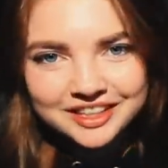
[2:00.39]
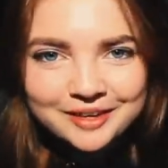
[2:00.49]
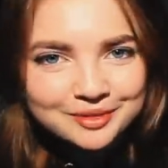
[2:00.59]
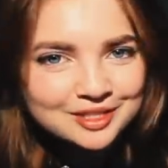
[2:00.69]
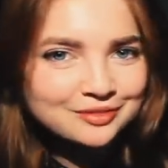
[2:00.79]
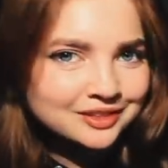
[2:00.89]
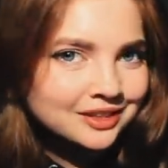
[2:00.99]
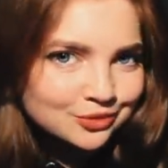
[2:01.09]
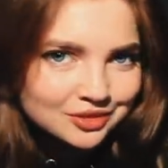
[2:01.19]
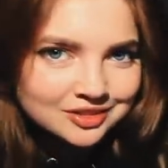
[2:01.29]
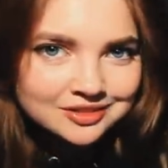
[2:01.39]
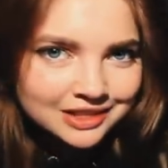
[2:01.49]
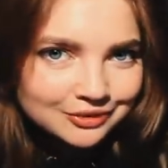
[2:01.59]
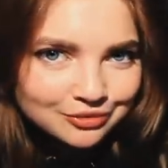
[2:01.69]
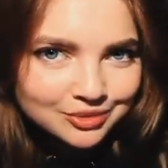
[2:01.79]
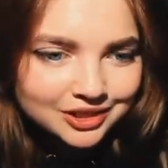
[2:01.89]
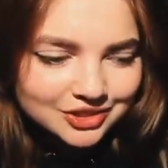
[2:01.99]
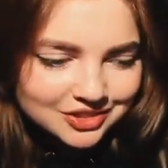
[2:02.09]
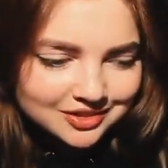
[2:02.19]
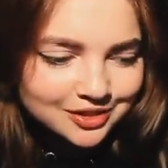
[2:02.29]
Я просто фанат уже этих деревьев, мне
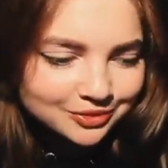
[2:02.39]
кажется,